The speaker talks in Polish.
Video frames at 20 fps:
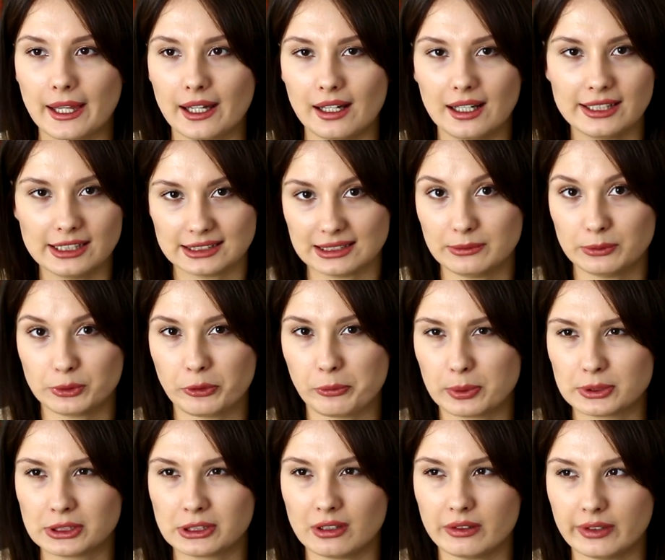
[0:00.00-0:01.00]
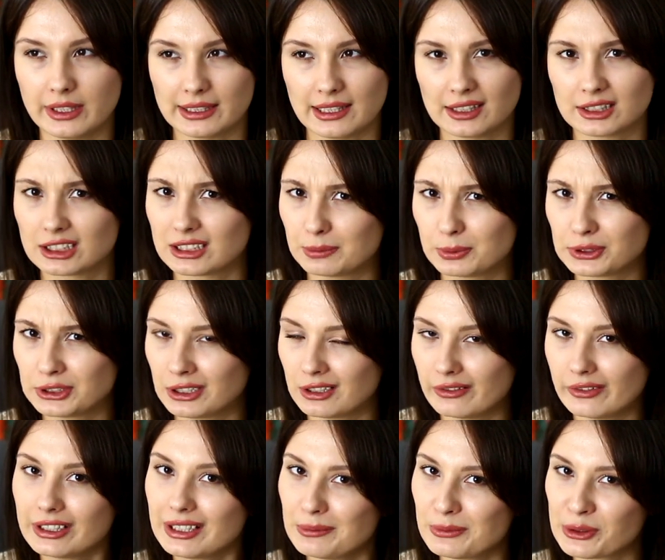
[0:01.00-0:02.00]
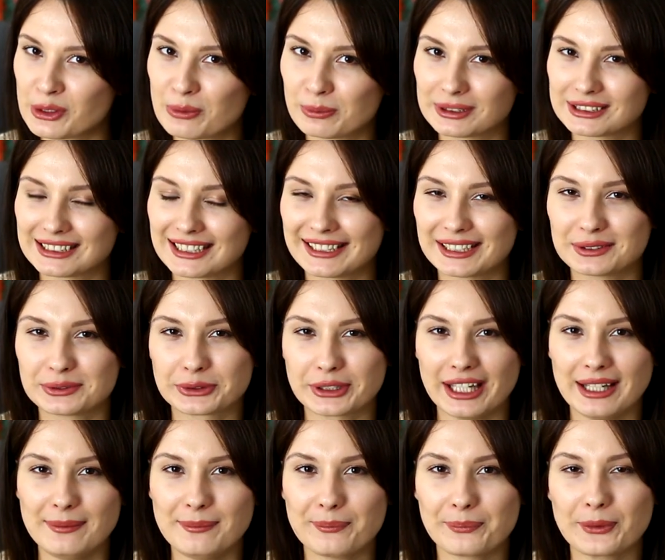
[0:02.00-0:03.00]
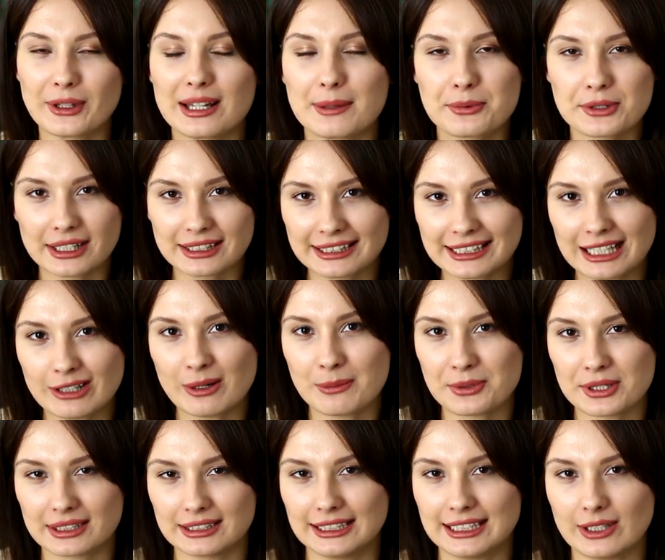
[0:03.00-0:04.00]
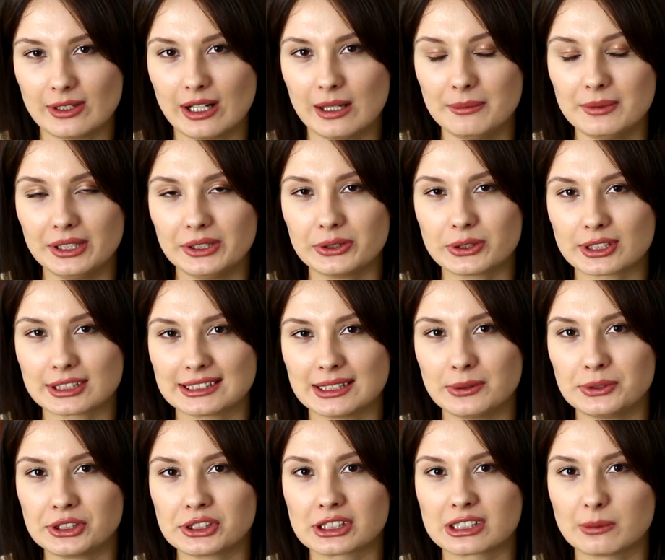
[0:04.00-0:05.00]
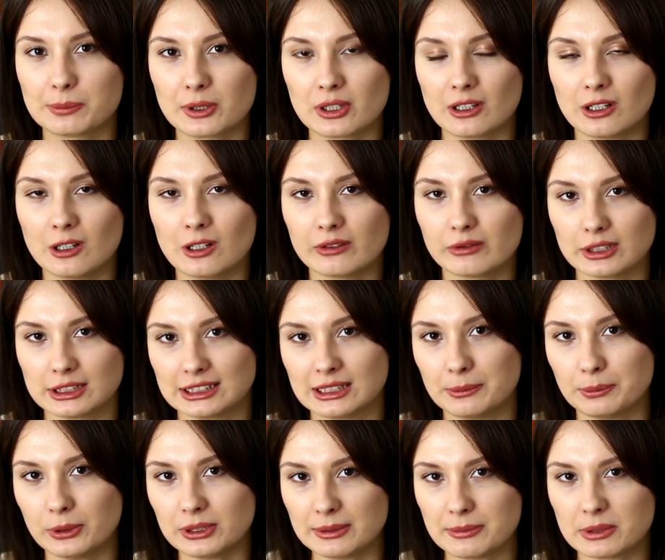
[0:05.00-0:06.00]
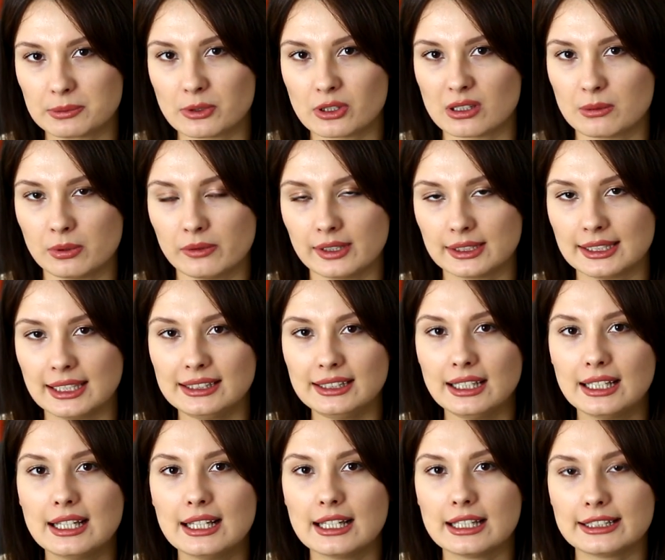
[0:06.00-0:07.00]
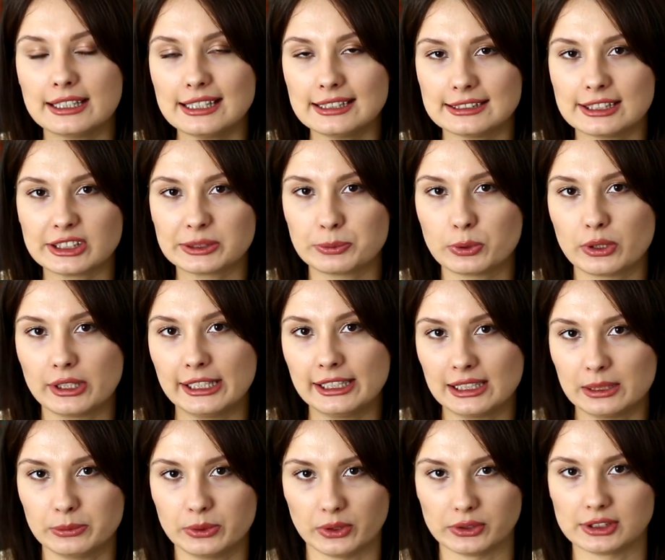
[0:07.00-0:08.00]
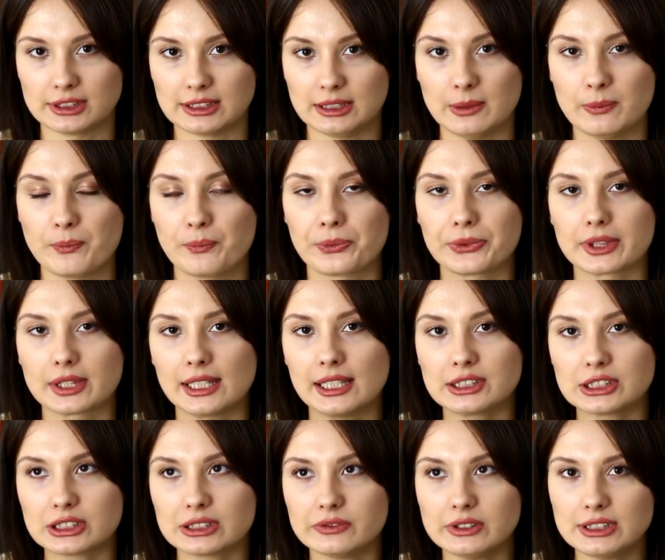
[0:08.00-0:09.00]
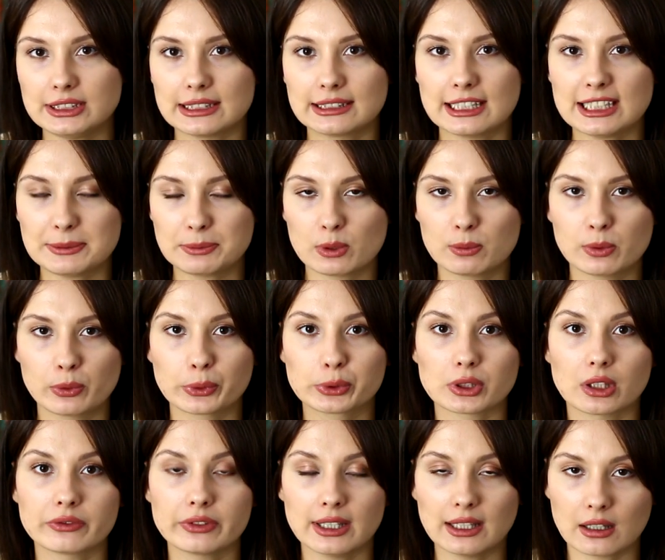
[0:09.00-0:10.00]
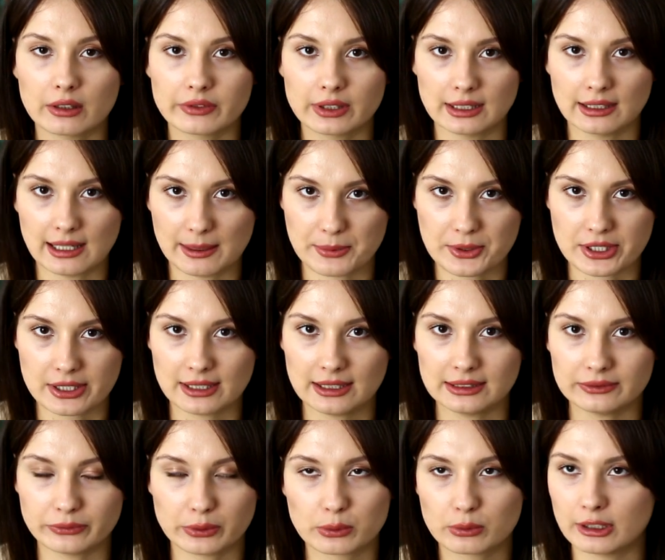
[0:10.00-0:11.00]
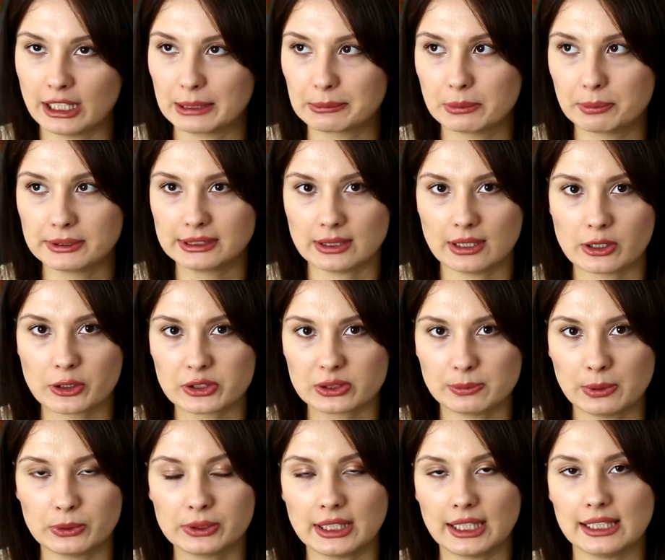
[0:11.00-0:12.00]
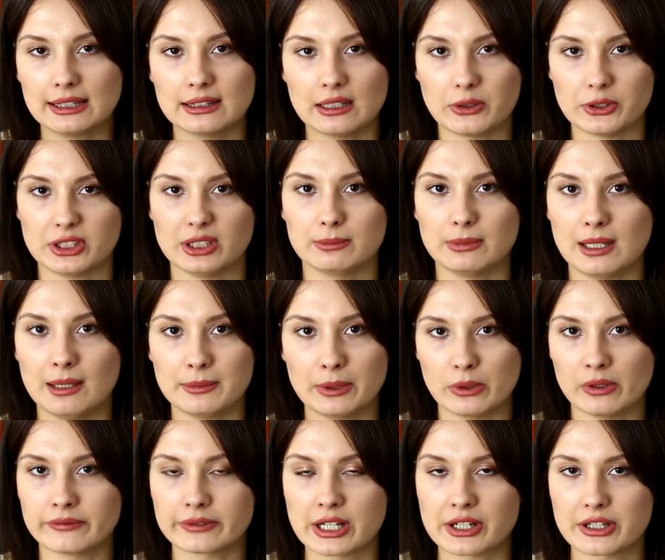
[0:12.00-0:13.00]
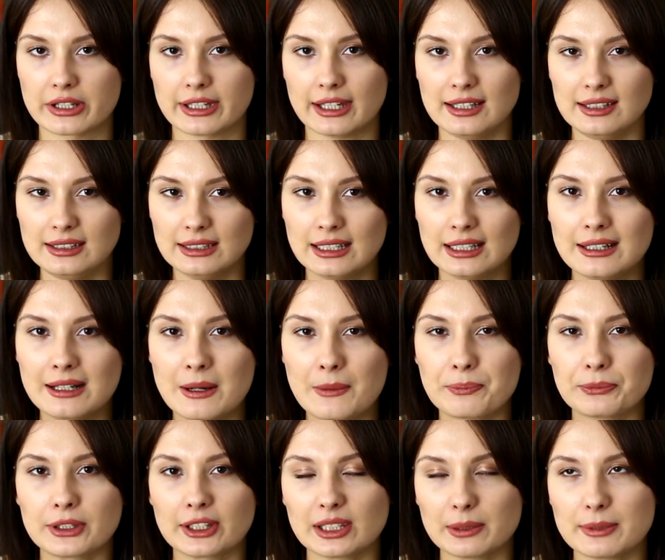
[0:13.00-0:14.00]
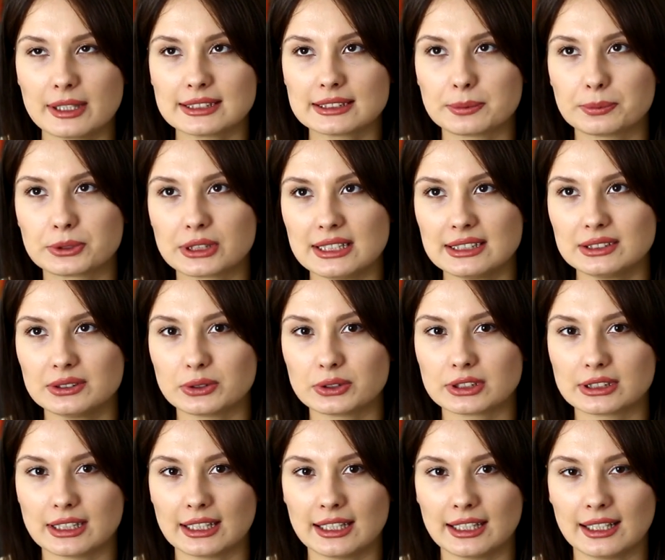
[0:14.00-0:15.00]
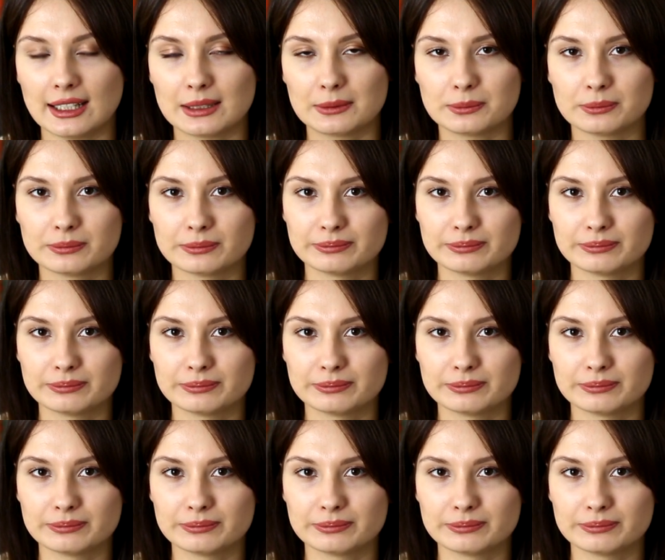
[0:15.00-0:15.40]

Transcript: a jestem już w podziękowaniach. Czy te podziękowania mogą być takie długie? No ale przeklikałam, przeklikałam i okazało się, że dopiero właśnie po tym zbiorze opowiadań jest ten zbiór intymności. I rzeczywiście ten zbiór był już o wiele, o wiele lepszy. W ogóle jakby pisała go zupełnie inna osoba, miałam wrażenie. Natomiast przez to, że